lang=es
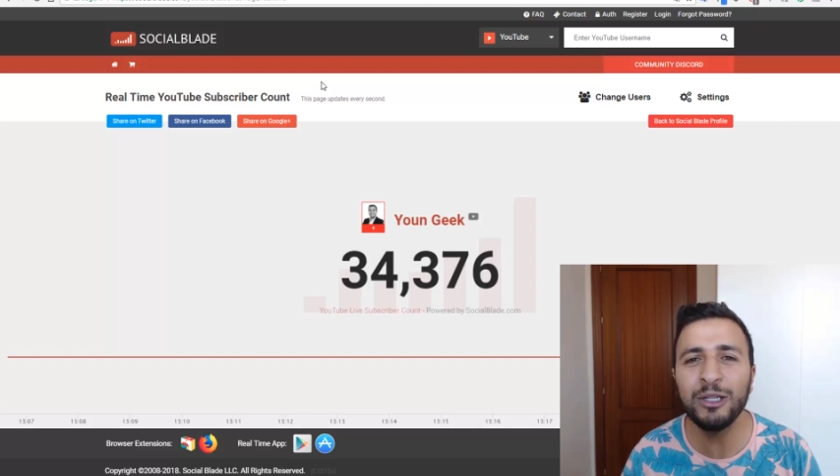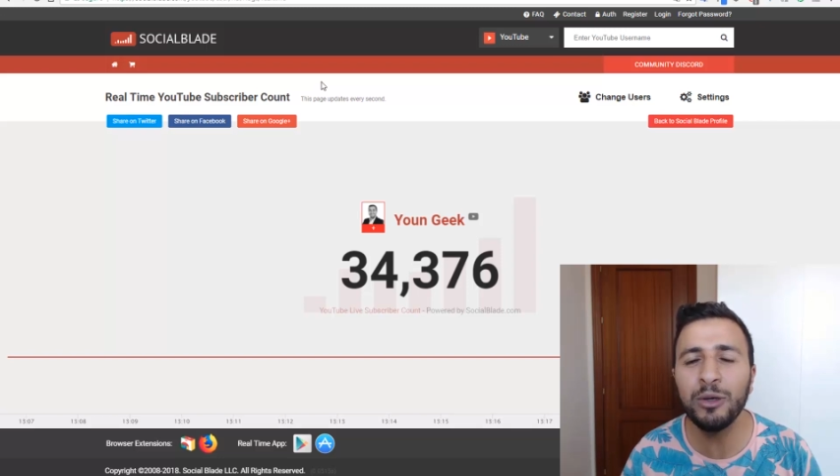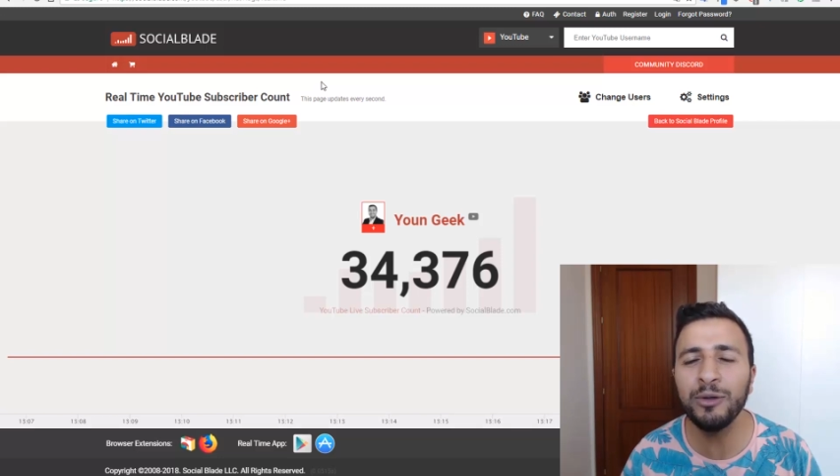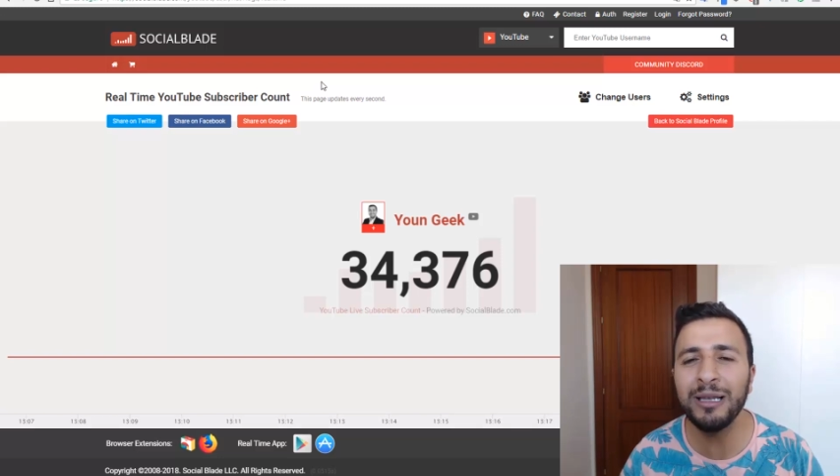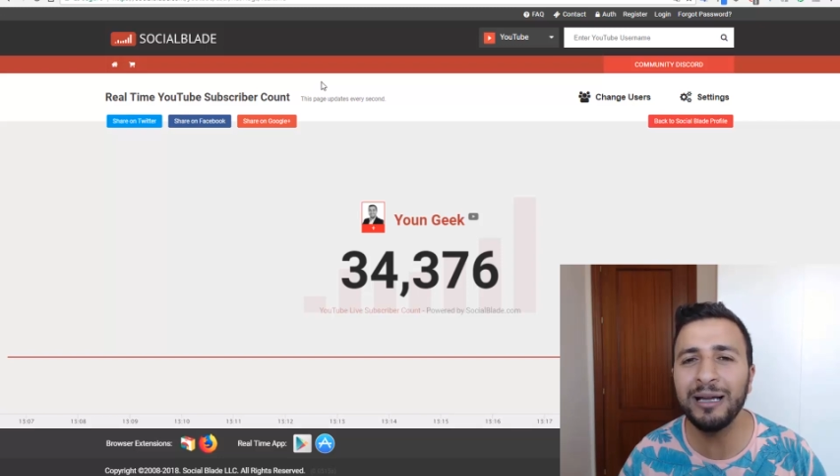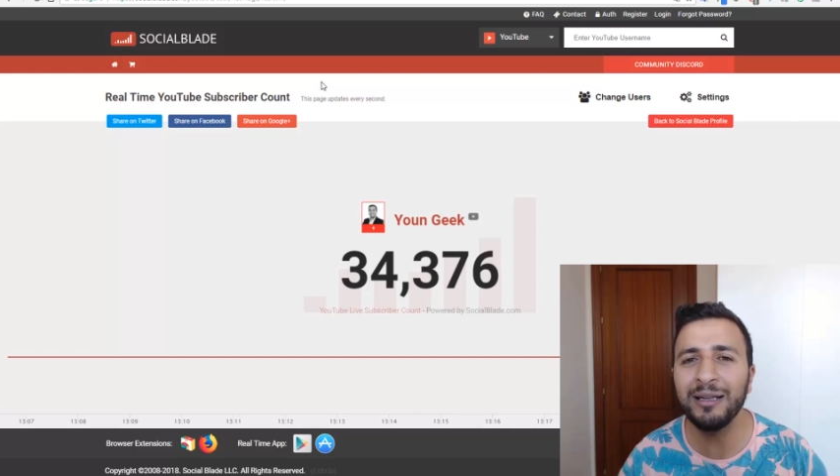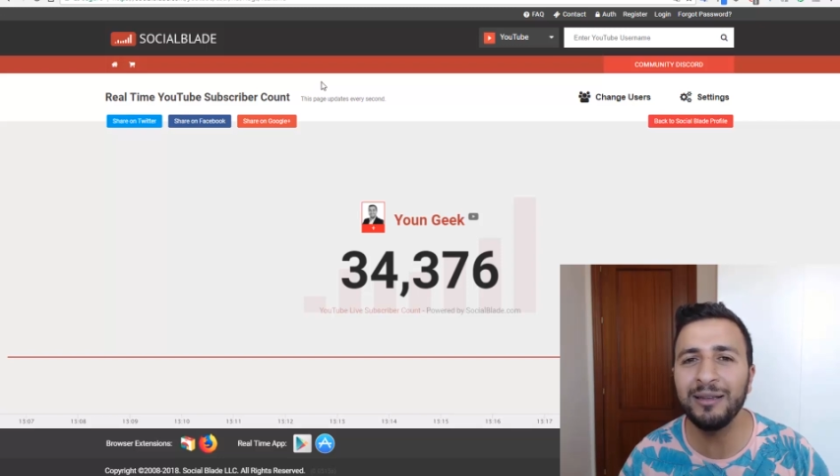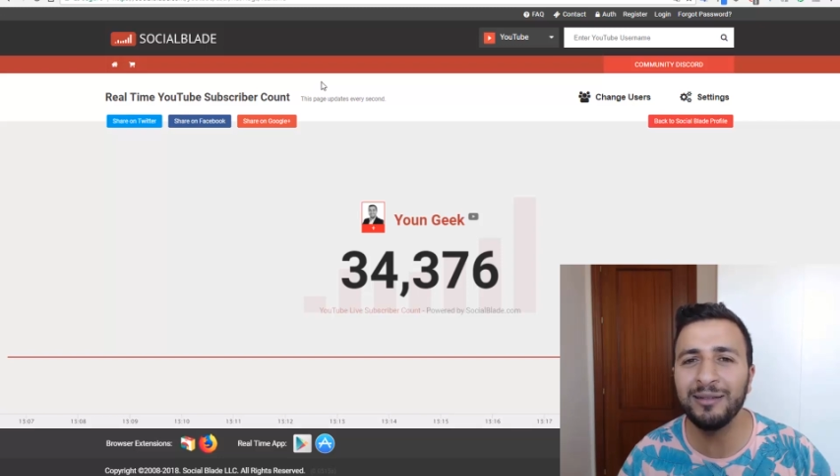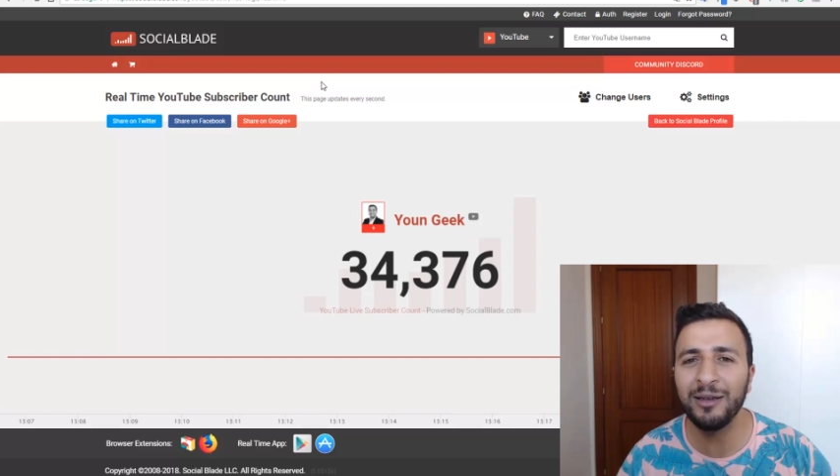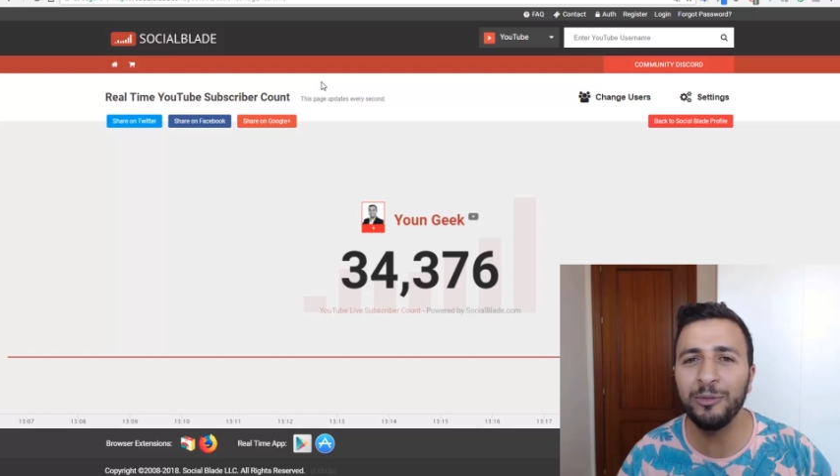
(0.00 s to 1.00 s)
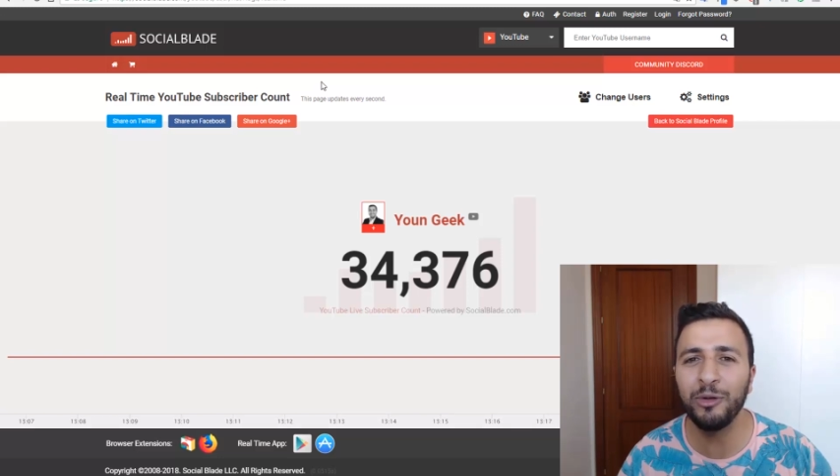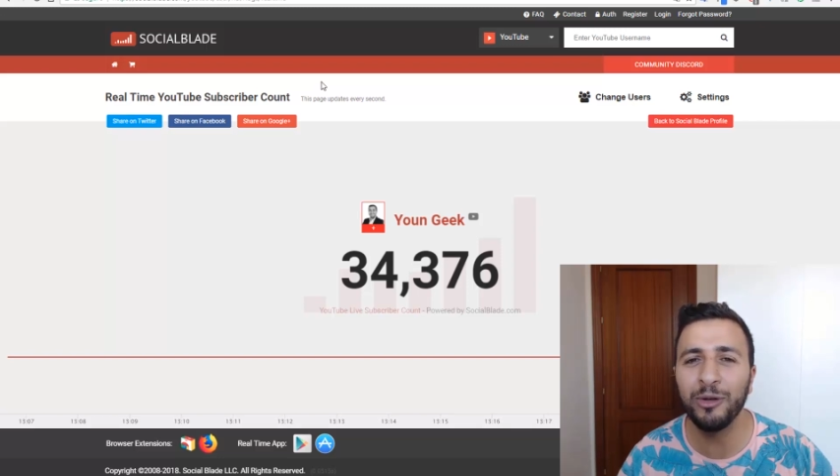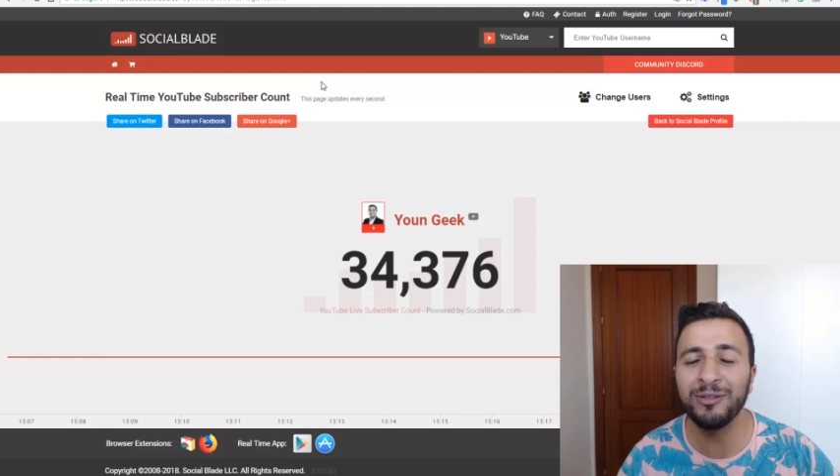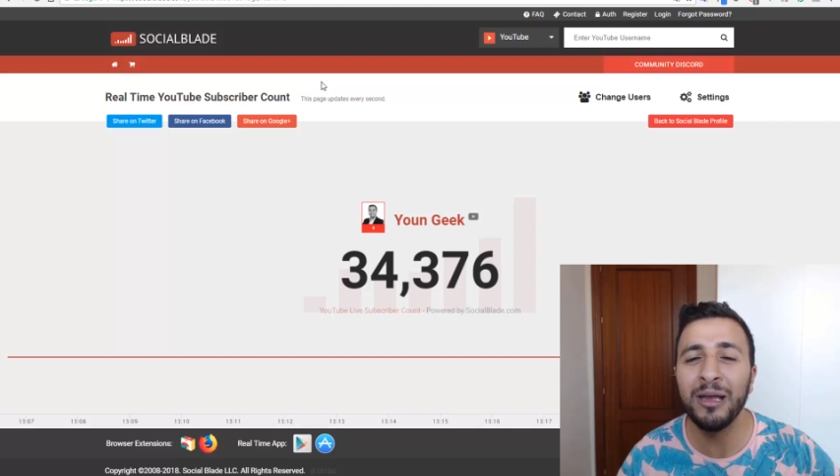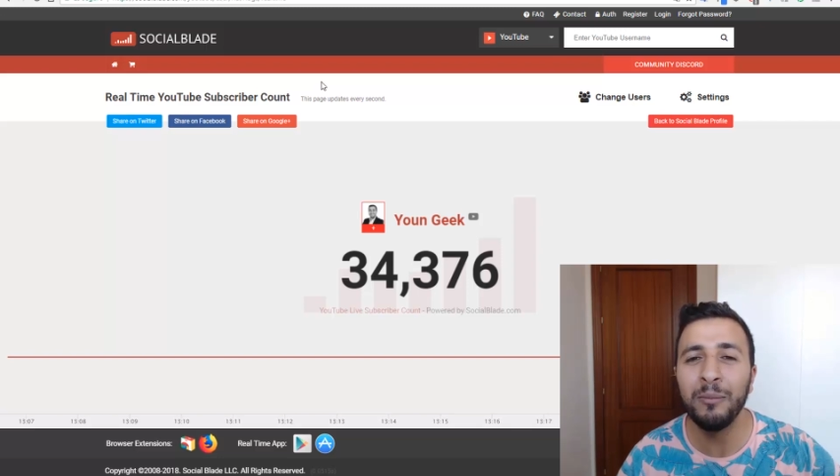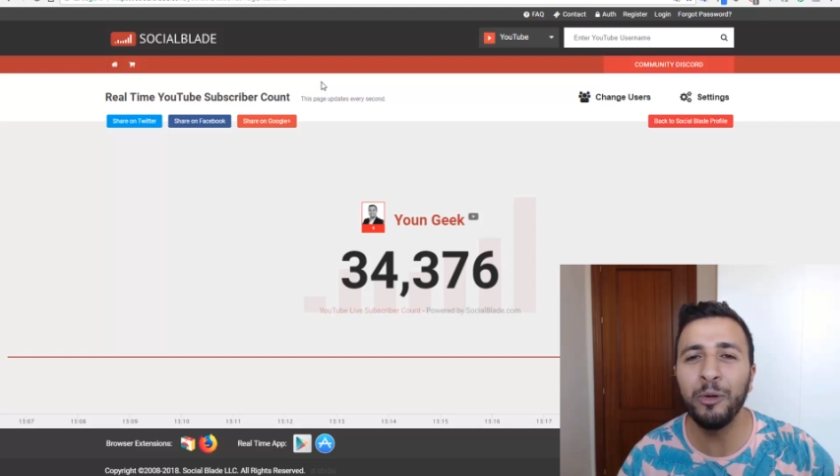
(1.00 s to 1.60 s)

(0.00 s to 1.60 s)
todo en la caja de descripciones.